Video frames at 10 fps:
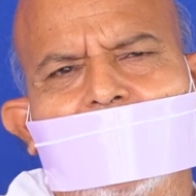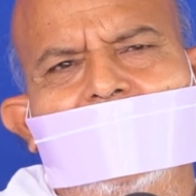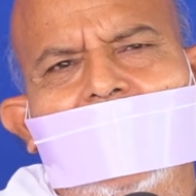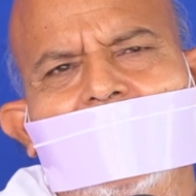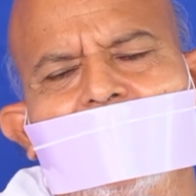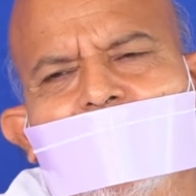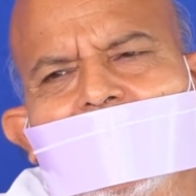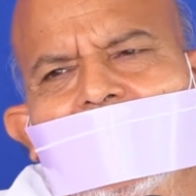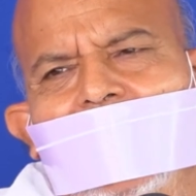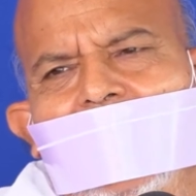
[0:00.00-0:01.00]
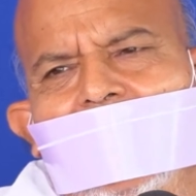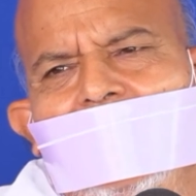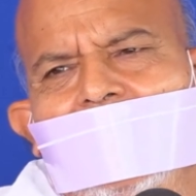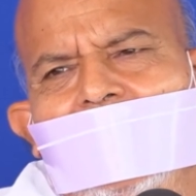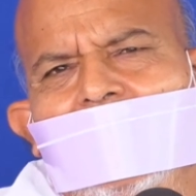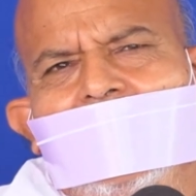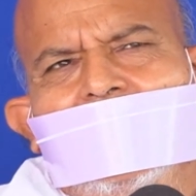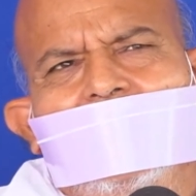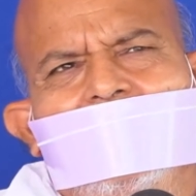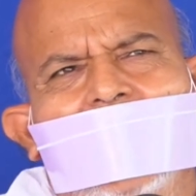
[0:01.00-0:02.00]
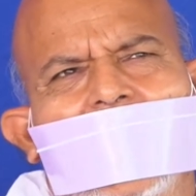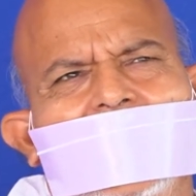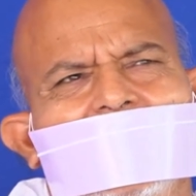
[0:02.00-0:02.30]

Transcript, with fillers: मैदान भी था झाड़